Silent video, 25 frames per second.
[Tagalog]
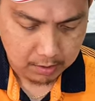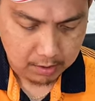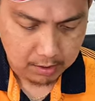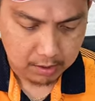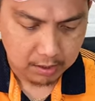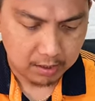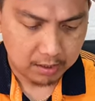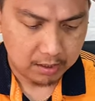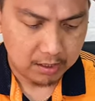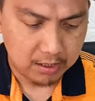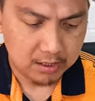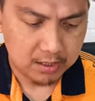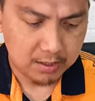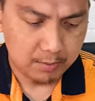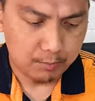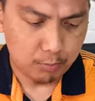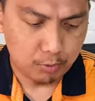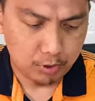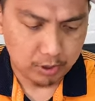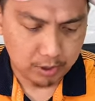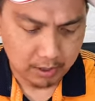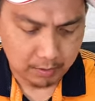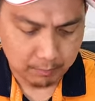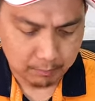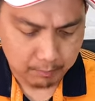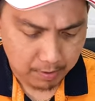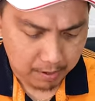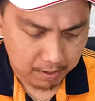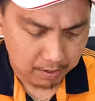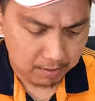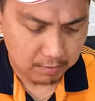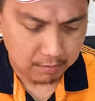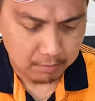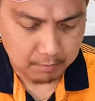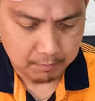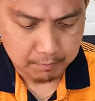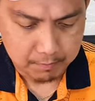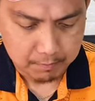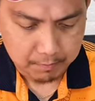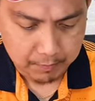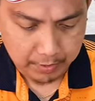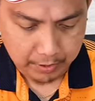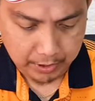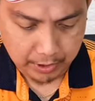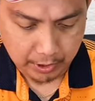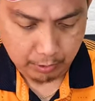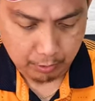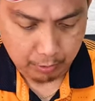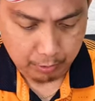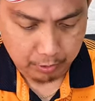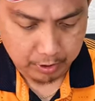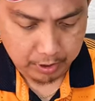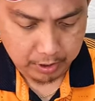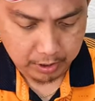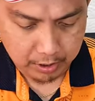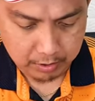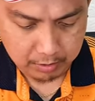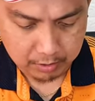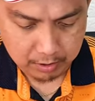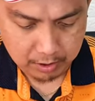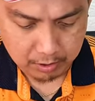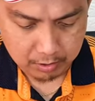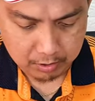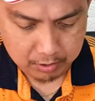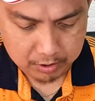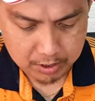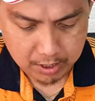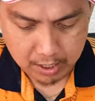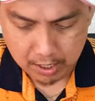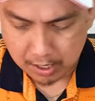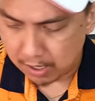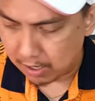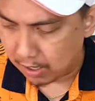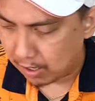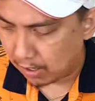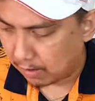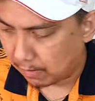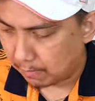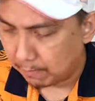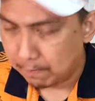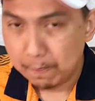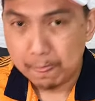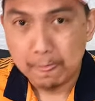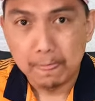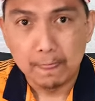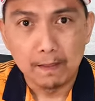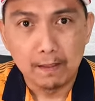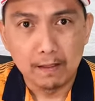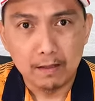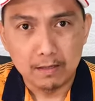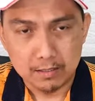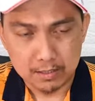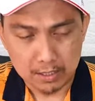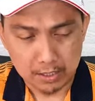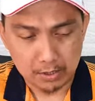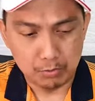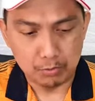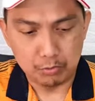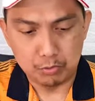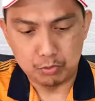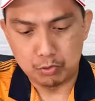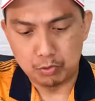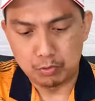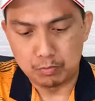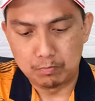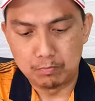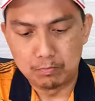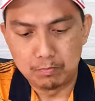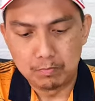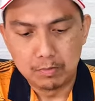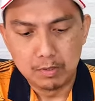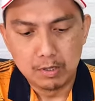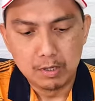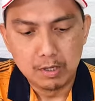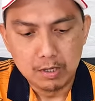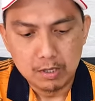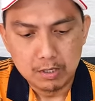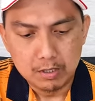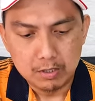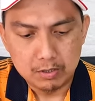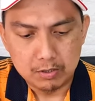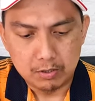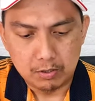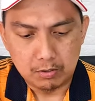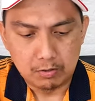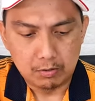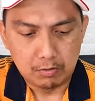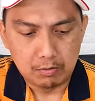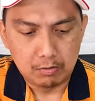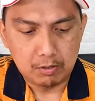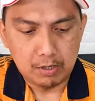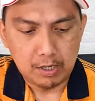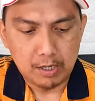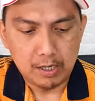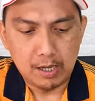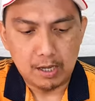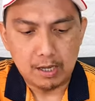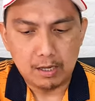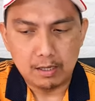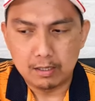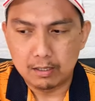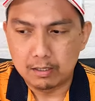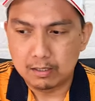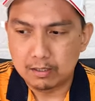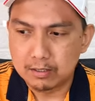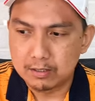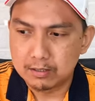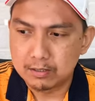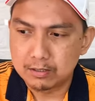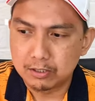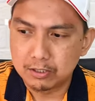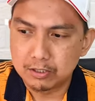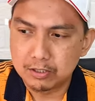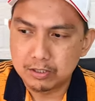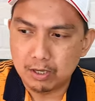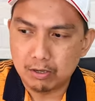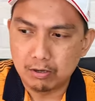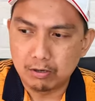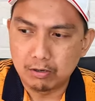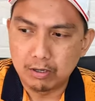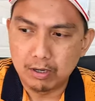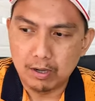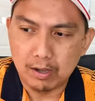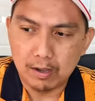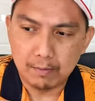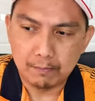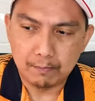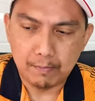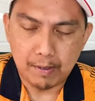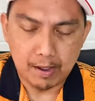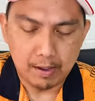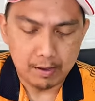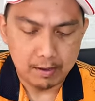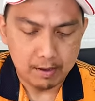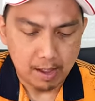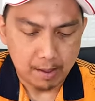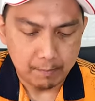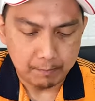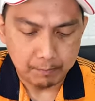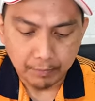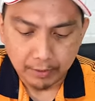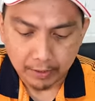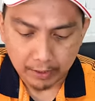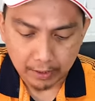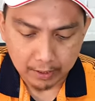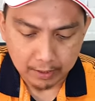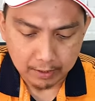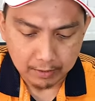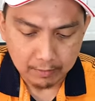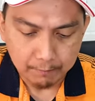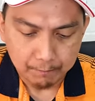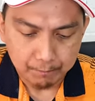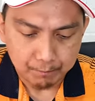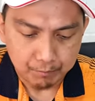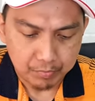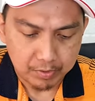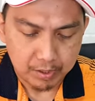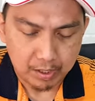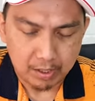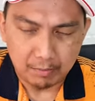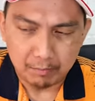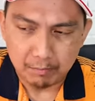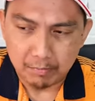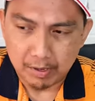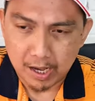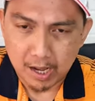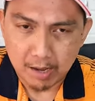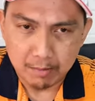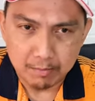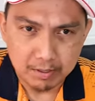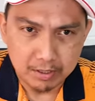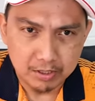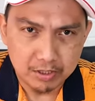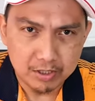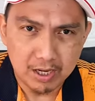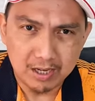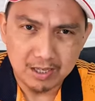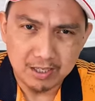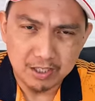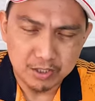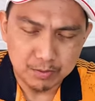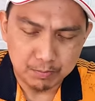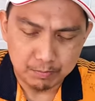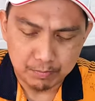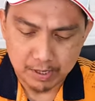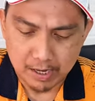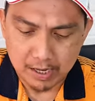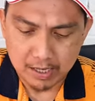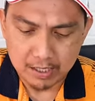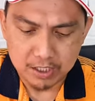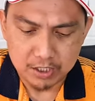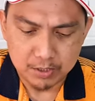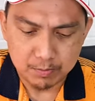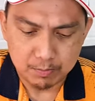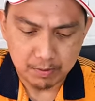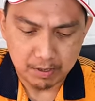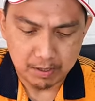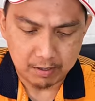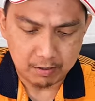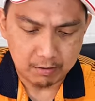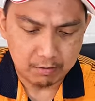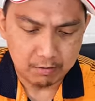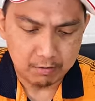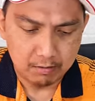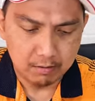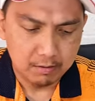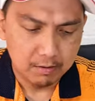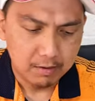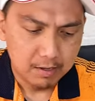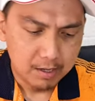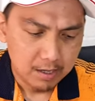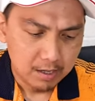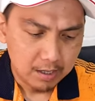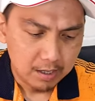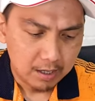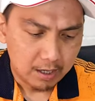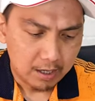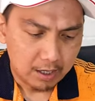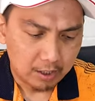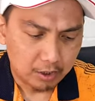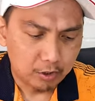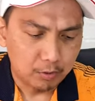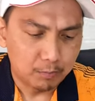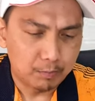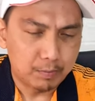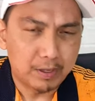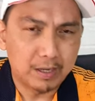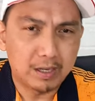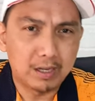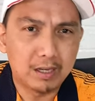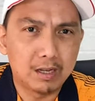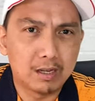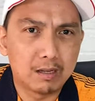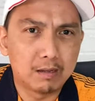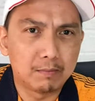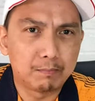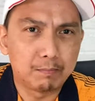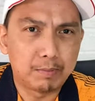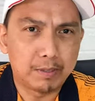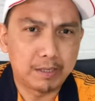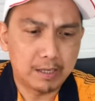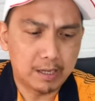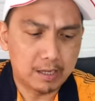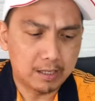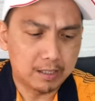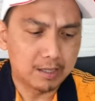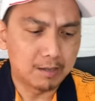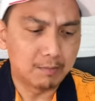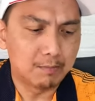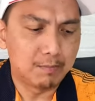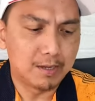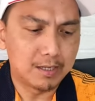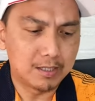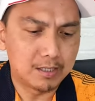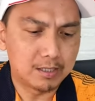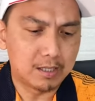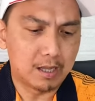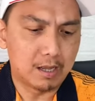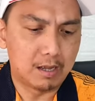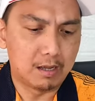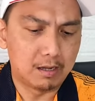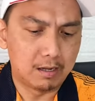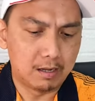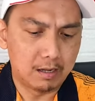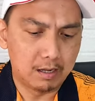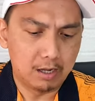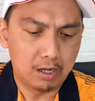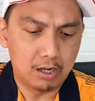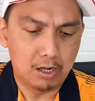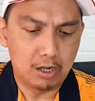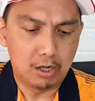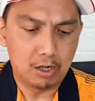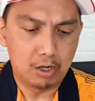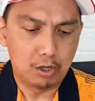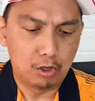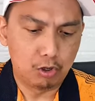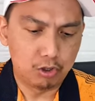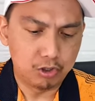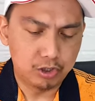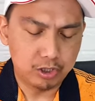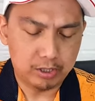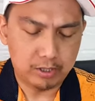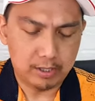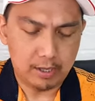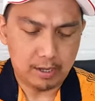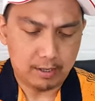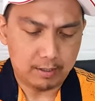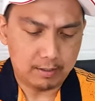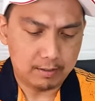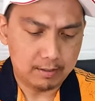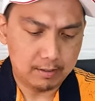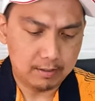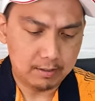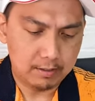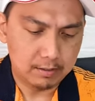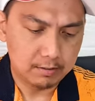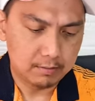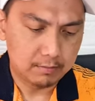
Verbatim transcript: Hindi siya pwedeng pang recording dito sa sa YouTube. So kaya nag-research ako na pang-upgrade. Maraming Chinese brands pero ito pa rin ang pinaka the best ang Logitech.